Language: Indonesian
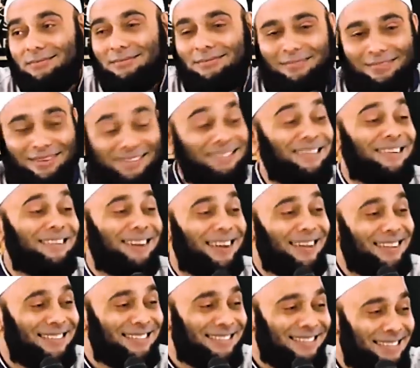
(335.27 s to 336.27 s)
Masya Allah
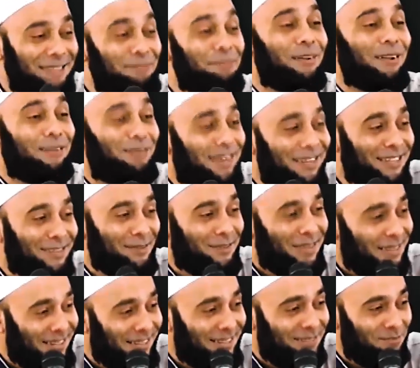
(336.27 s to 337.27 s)
kan, simpel banget
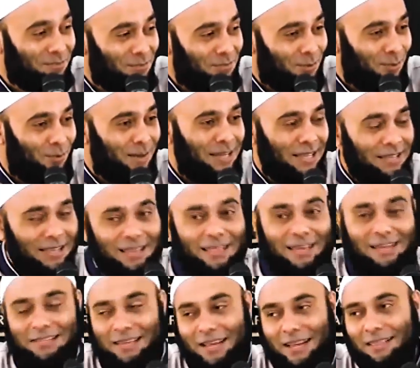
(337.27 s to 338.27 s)
sebenarnya. Cuman kita
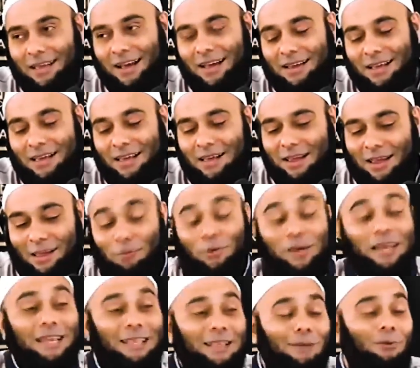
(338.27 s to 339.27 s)
tadi saya katakan,
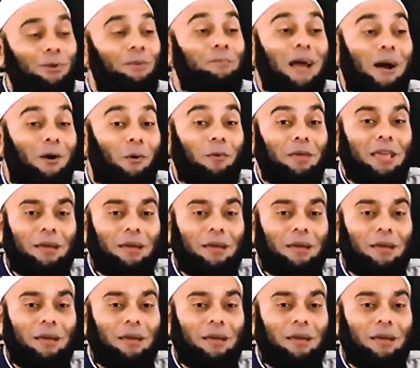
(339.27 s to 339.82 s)
mungkin kita belum tahu.